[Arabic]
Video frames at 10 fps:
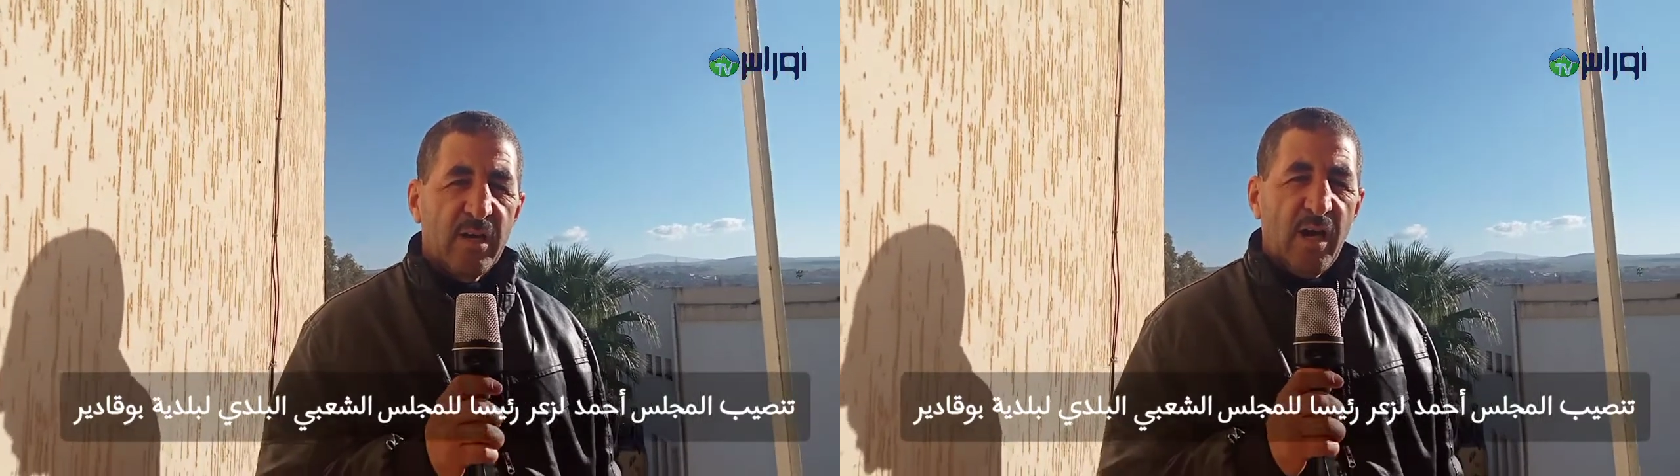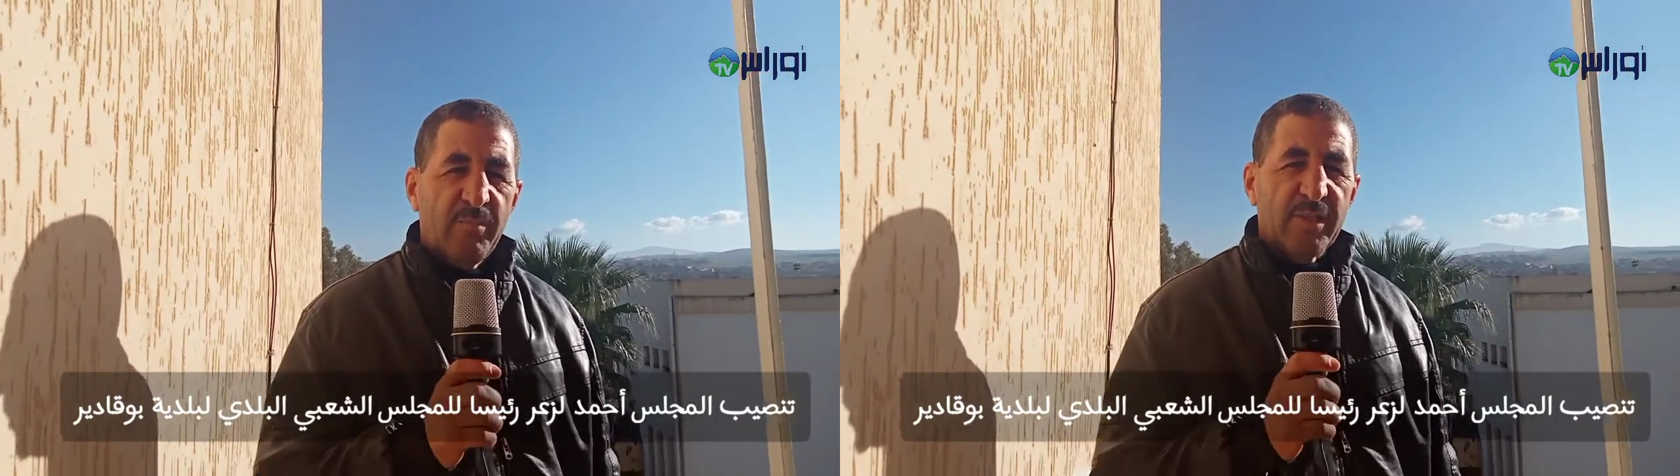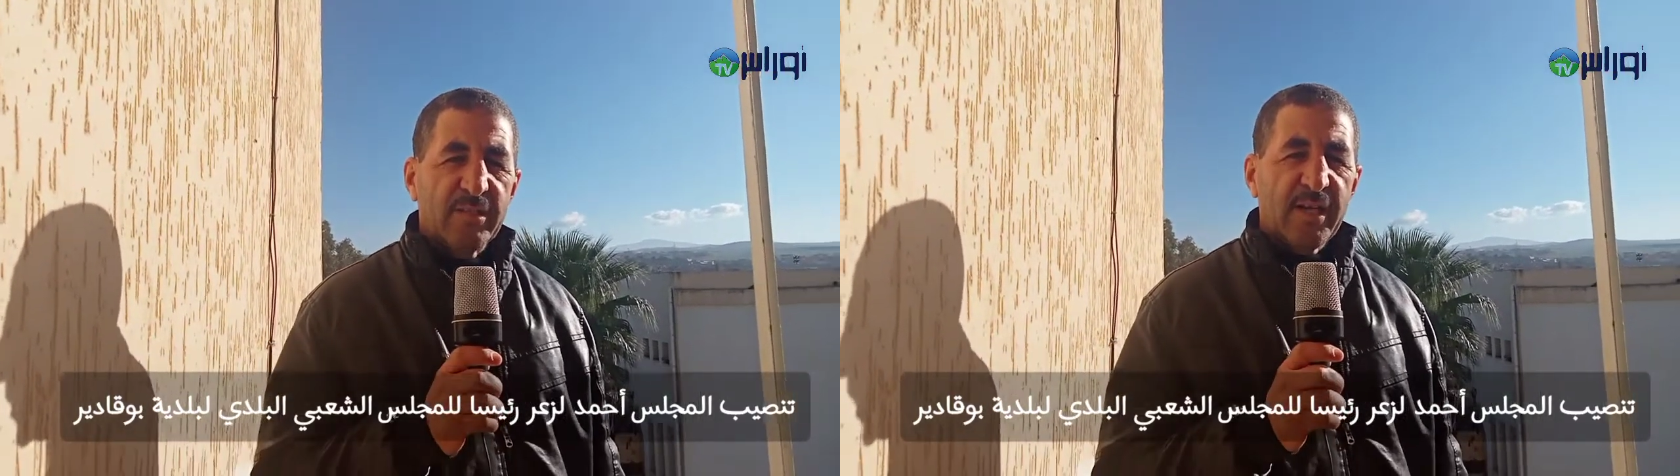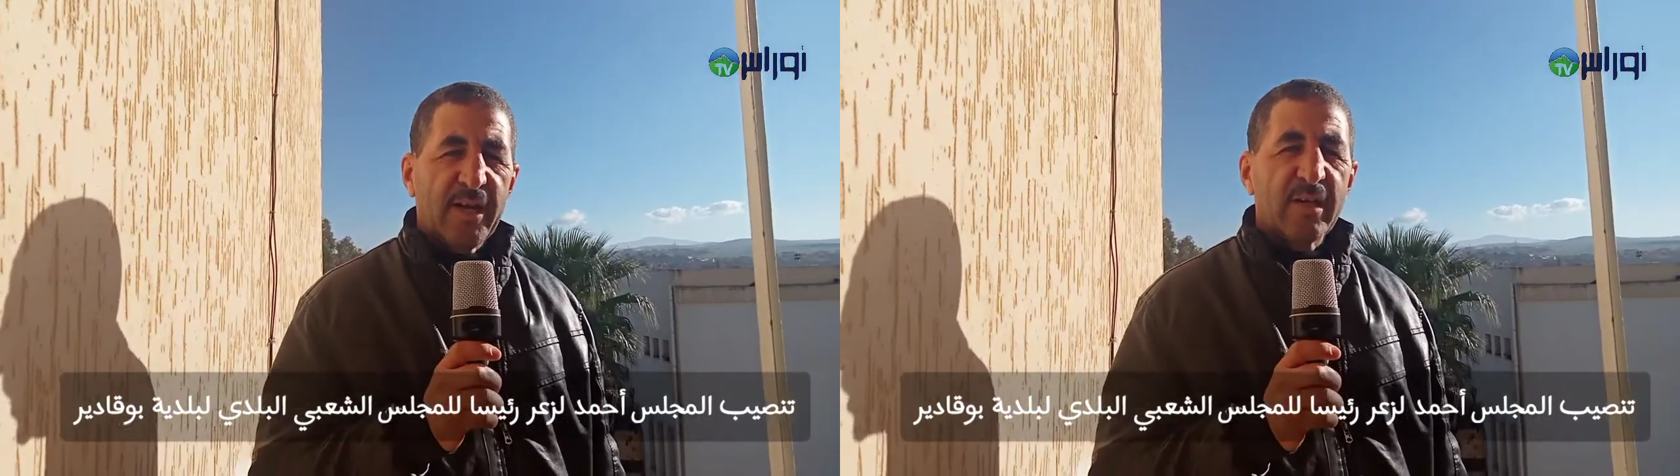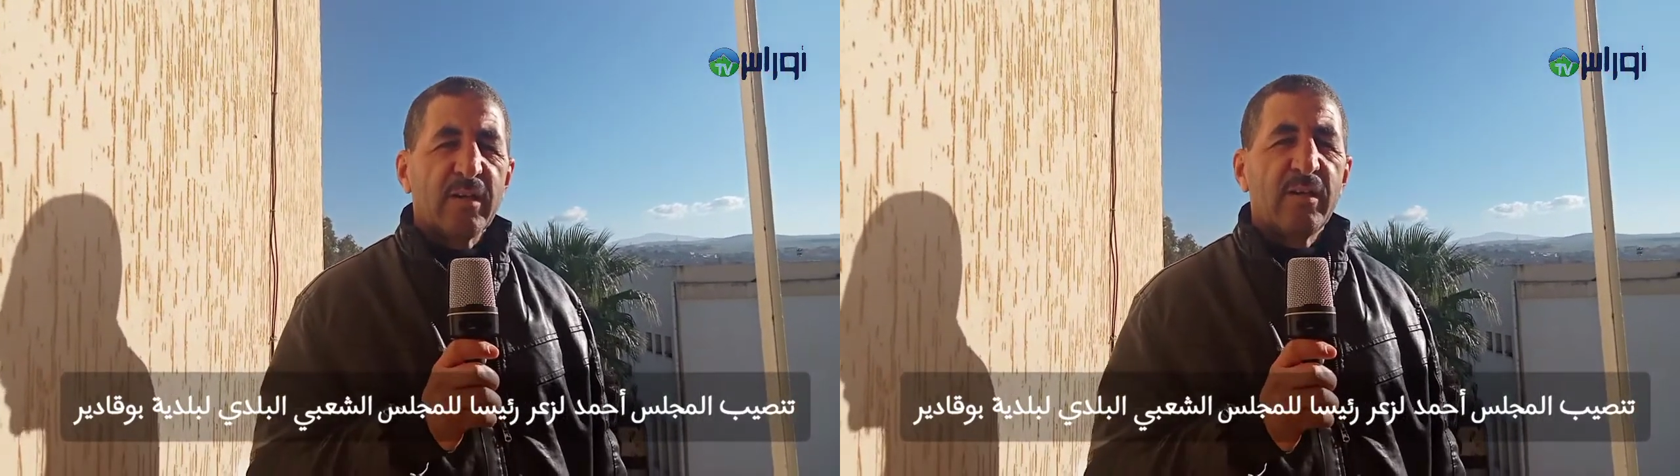أحمد
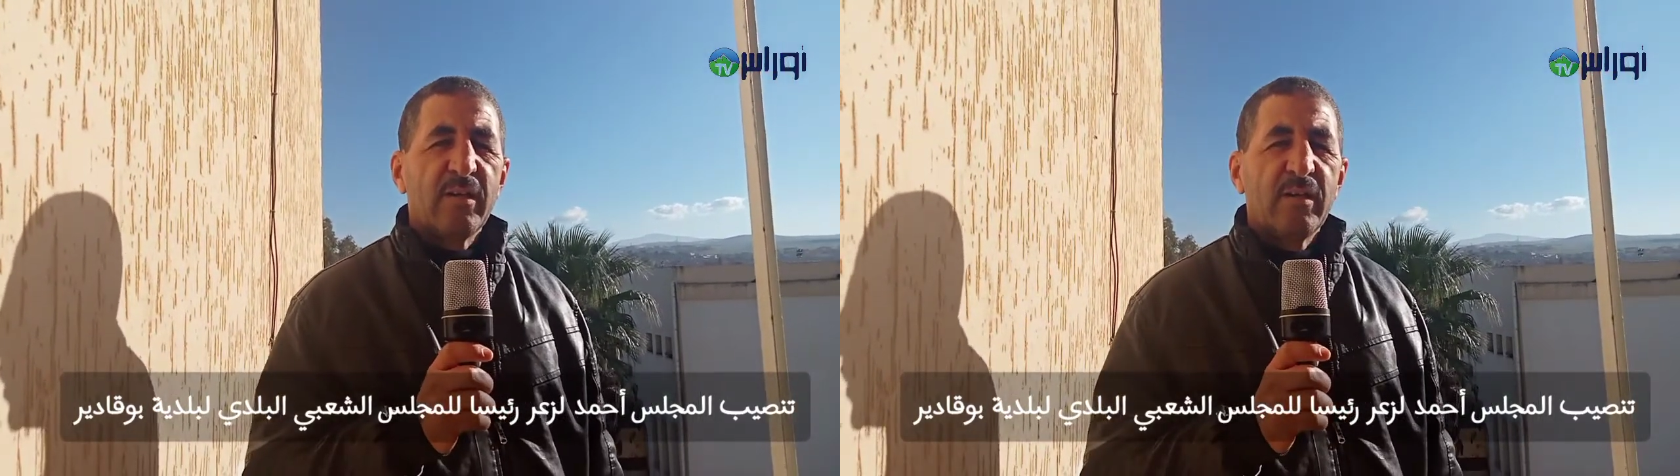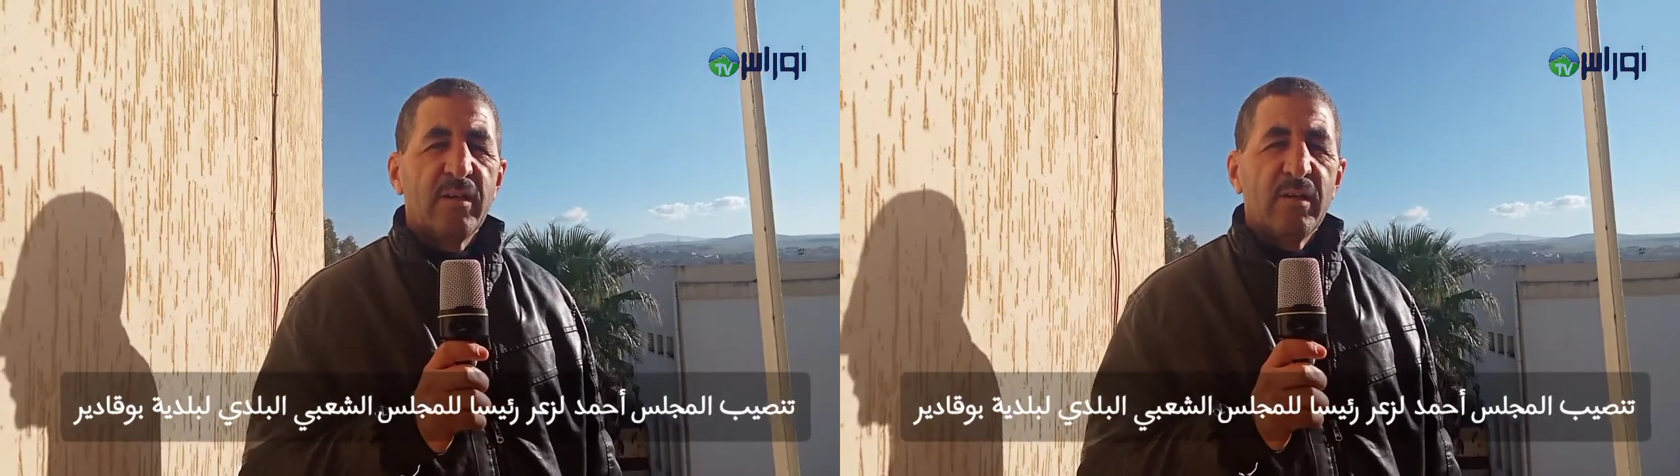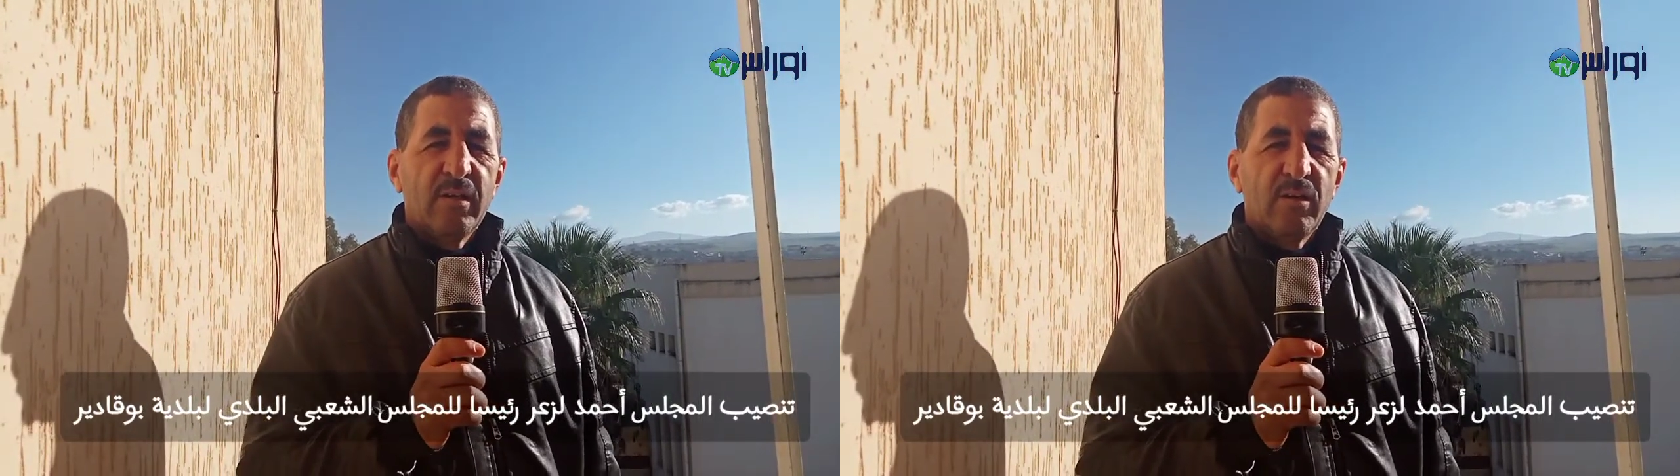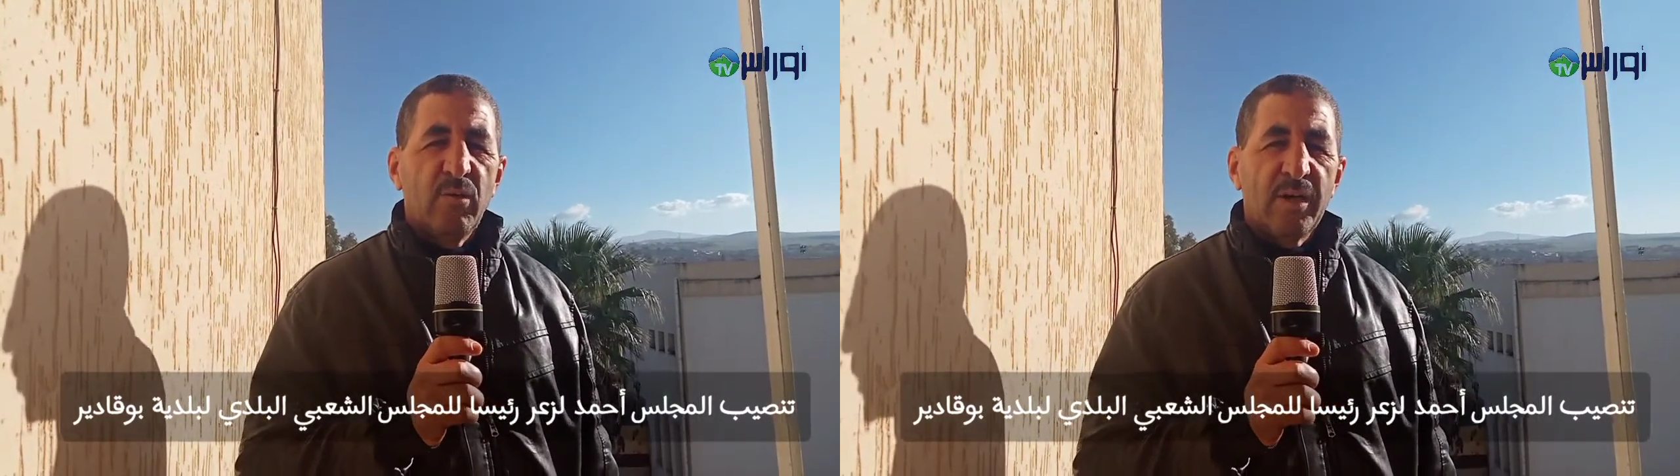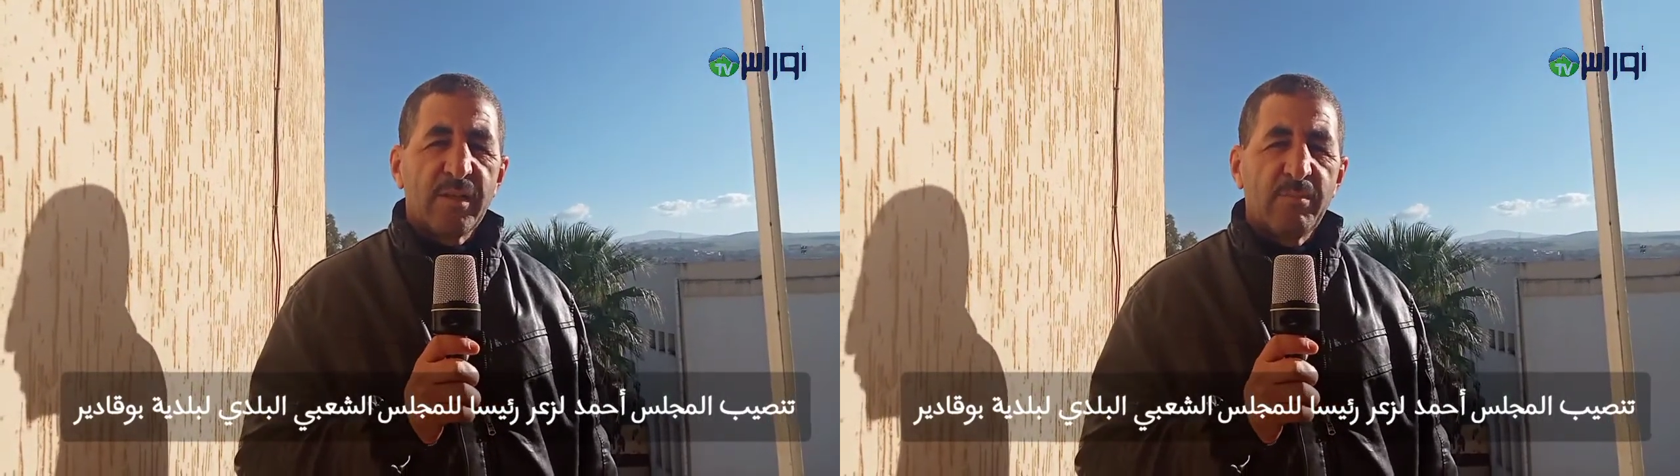الزعر
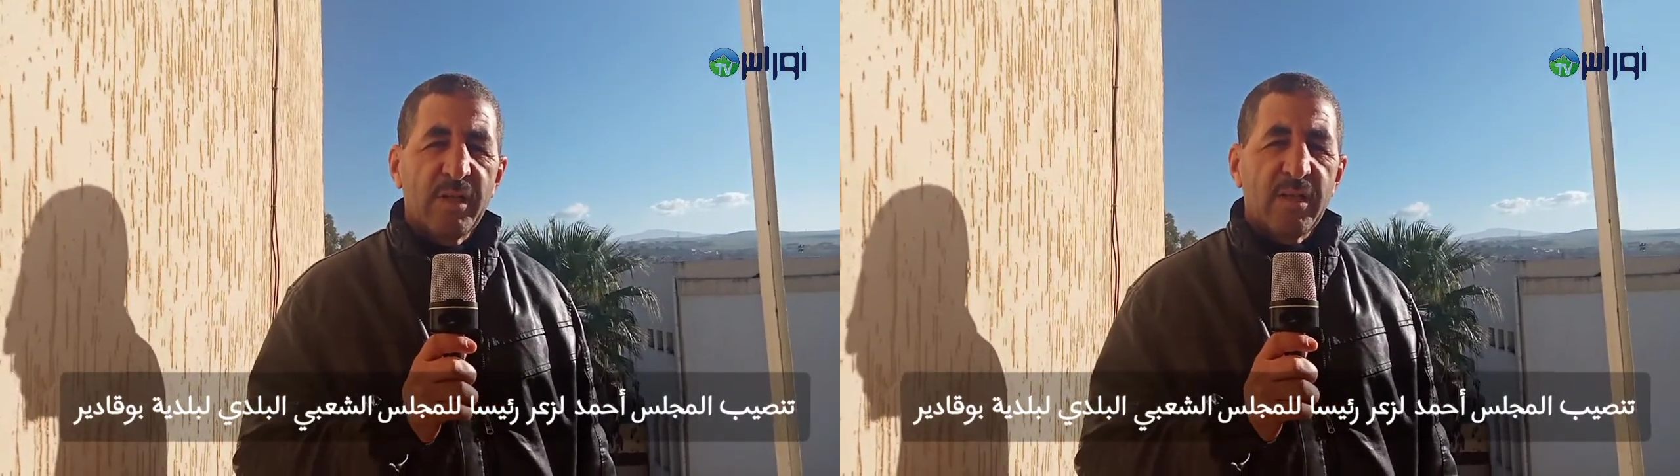وتم